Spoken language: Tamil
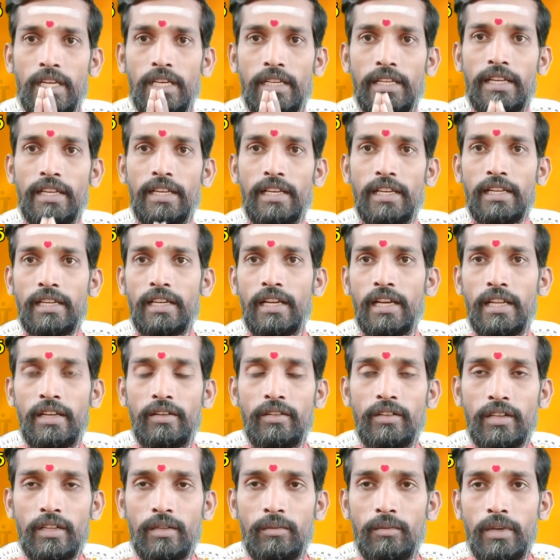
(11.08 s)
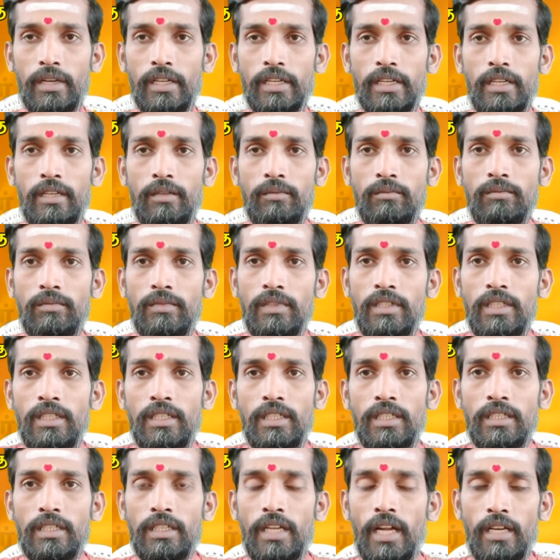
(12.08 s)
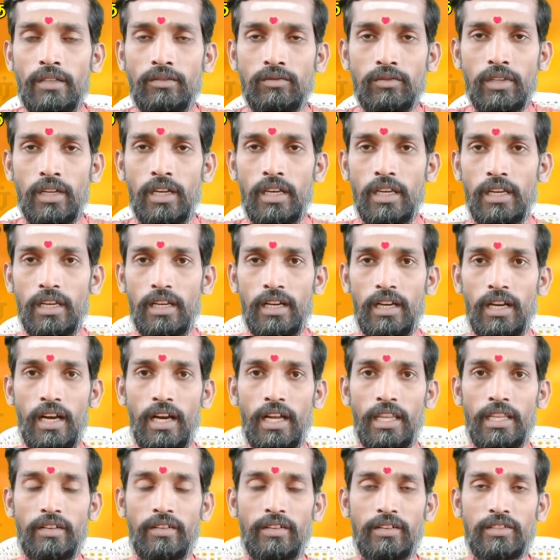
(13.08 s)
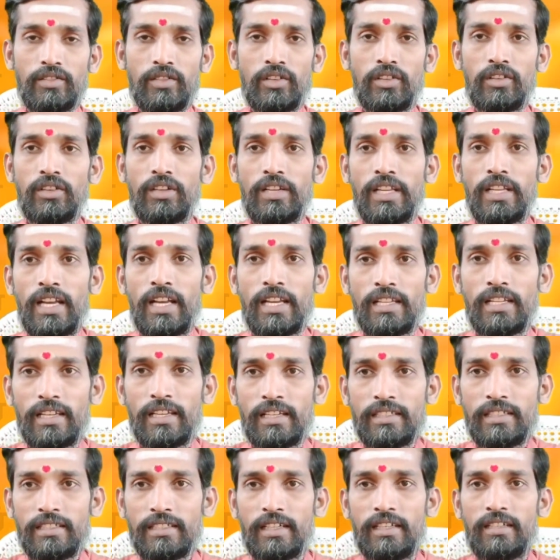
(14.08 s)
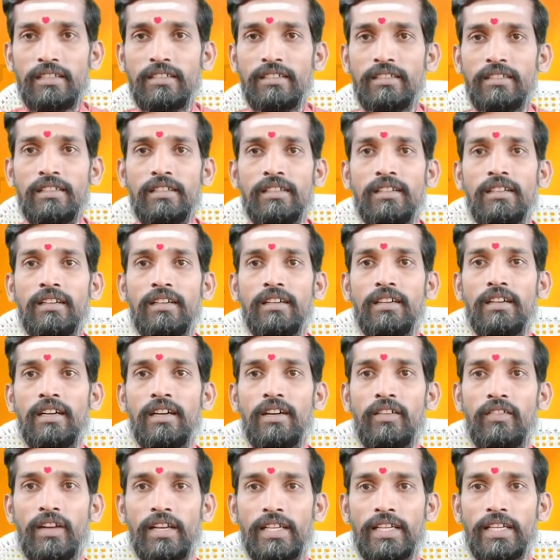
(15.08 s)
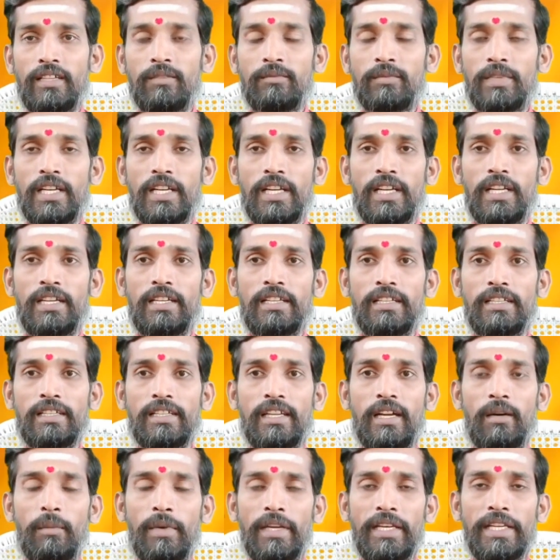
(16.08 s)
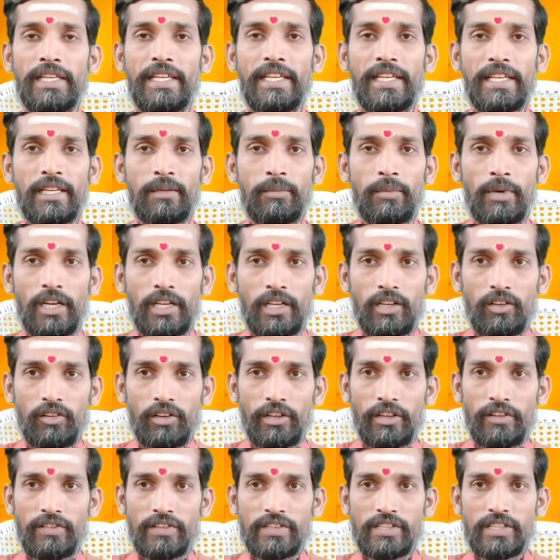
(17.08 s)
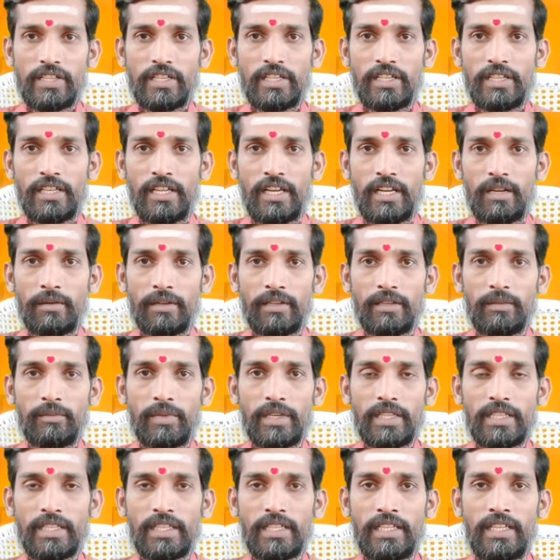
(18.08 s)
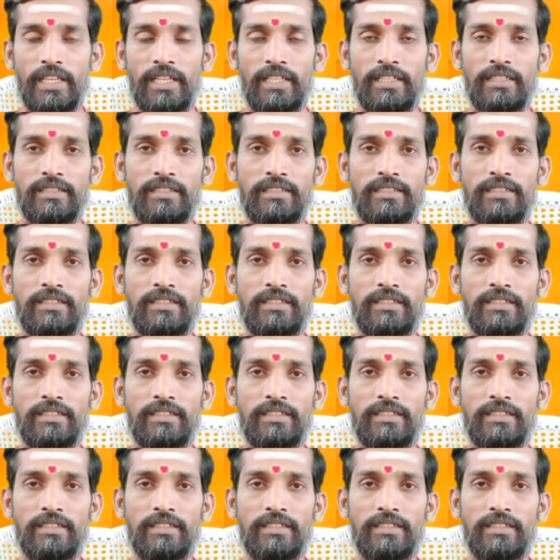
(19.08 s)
சேனல் நேர்களுக்கு அனைவருக்கும் வணக்கம் நான் உங்கள் ஆதவன் ஜோதனுடைய அழகராஜா வணக்கம் நண்பர்களே நம்ம இன்னைக்கு பார்க்கக்கூடிய விஷயம் என்ன அப்படின்னு பார்த்தீங்கன்னா